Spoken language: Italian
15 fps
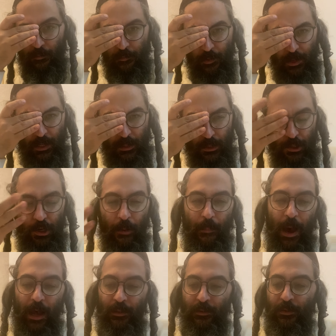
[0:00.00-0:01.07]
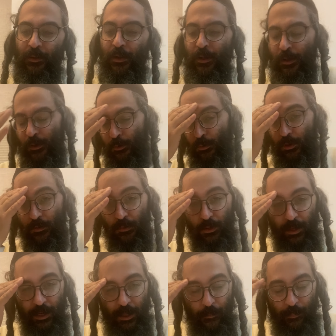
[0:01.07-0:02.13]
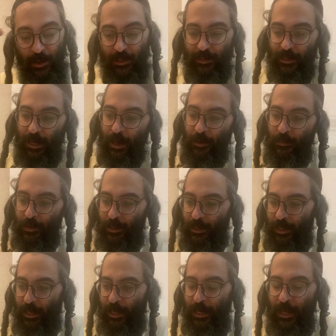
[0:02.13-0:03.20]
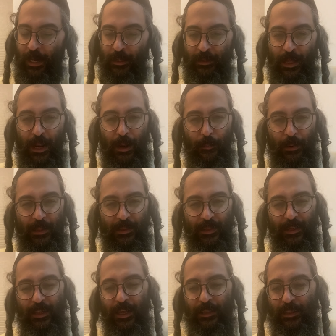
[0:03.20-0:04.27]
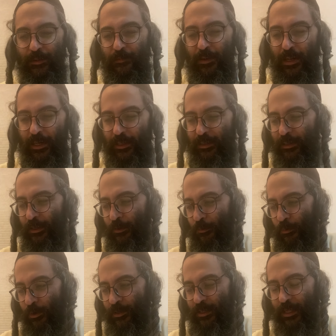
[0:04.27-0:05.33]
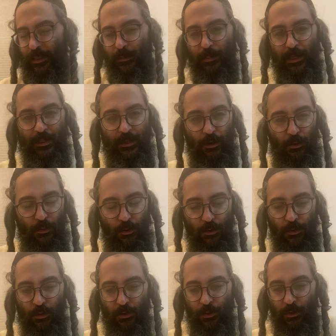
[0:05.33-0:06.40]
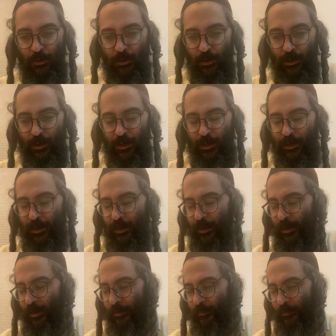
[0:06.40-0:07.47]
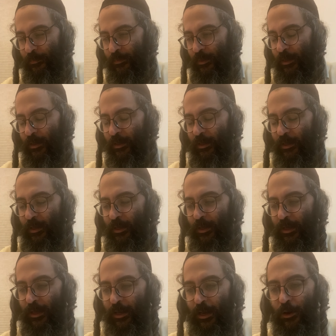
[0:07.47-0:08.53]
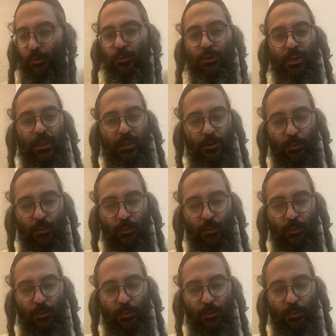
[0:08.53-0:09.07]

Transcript: fine di Shabbat. Quindi vuol dire che in pratica eh, dalla mattina di venerdì in cui è stata messa lo, lo, lo, il, ehm, il, la luce di